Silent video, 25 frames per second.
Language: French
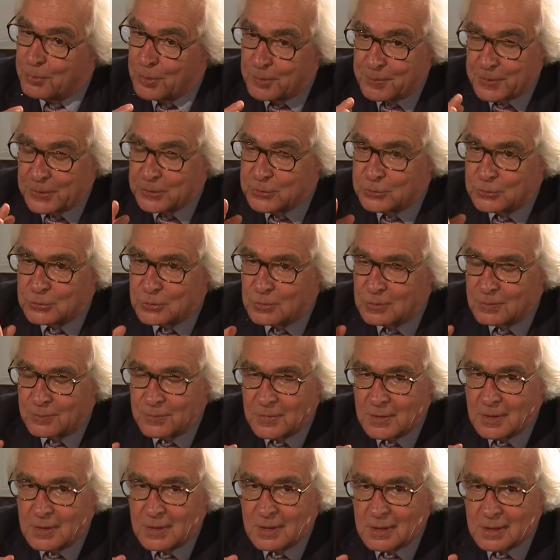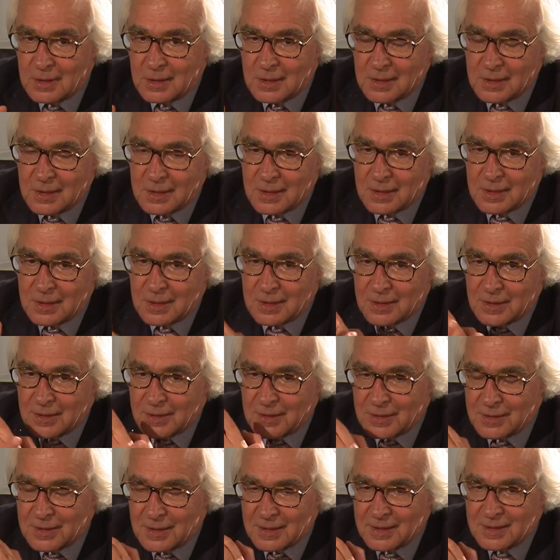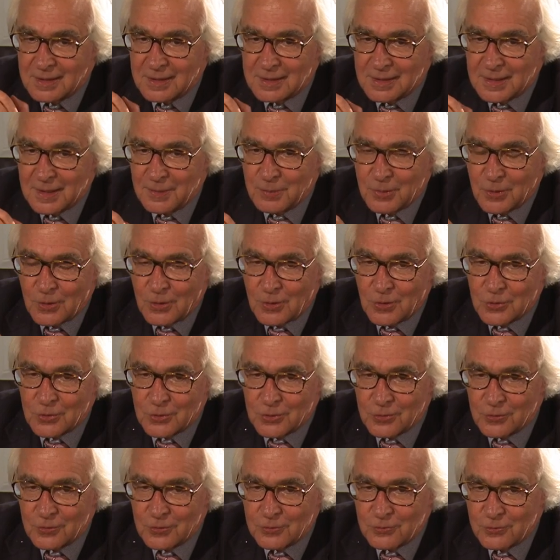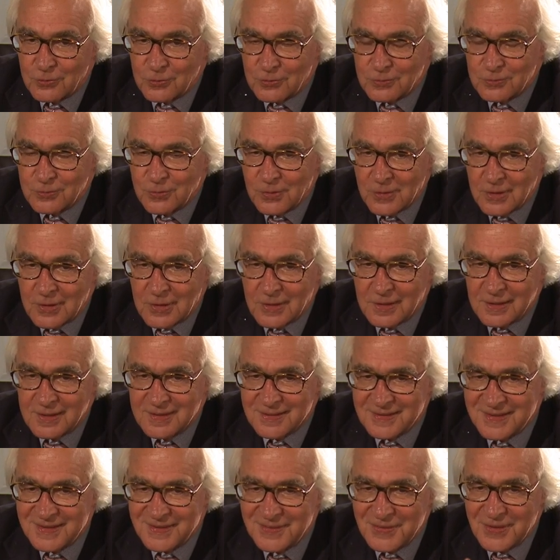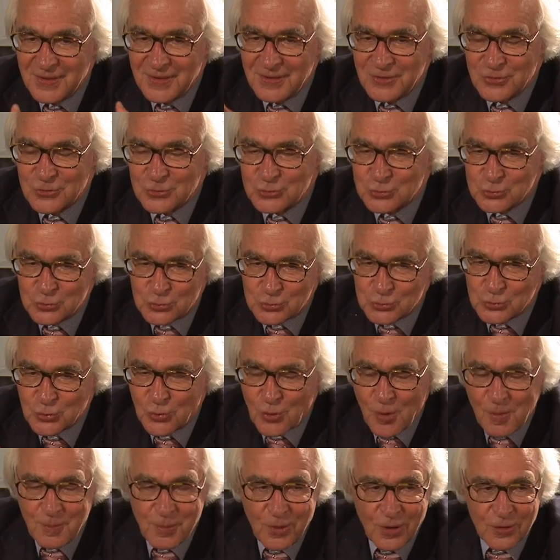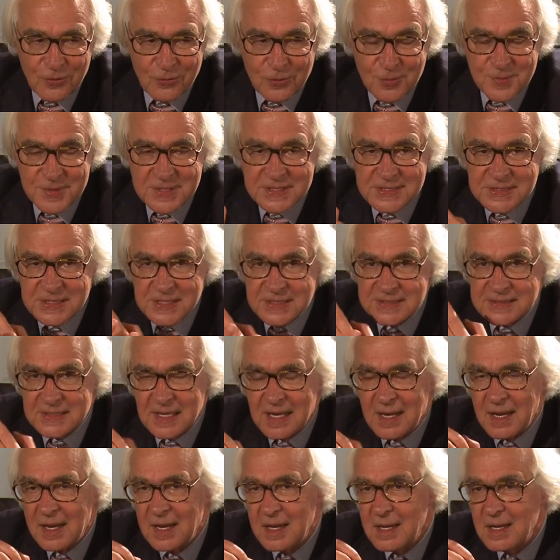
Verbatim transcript: mais pas du tout. Et d'abord, euh, je, comprends que vous me disiez ça.